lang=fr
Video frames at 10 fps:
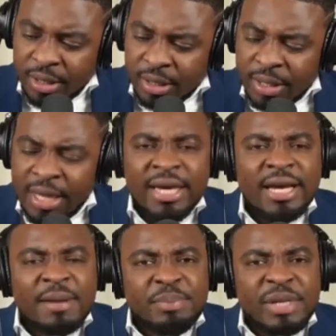Gagne
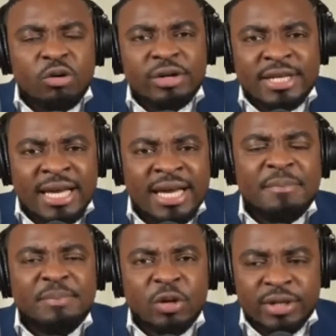un pile
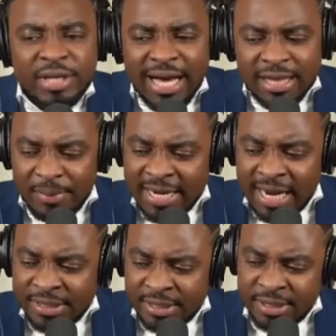oligarque, pile oligarque dans le pays
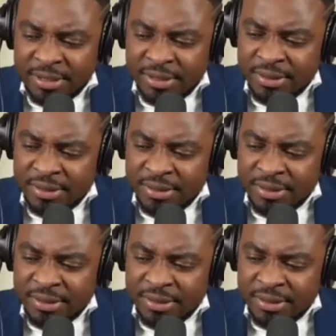d'Haïti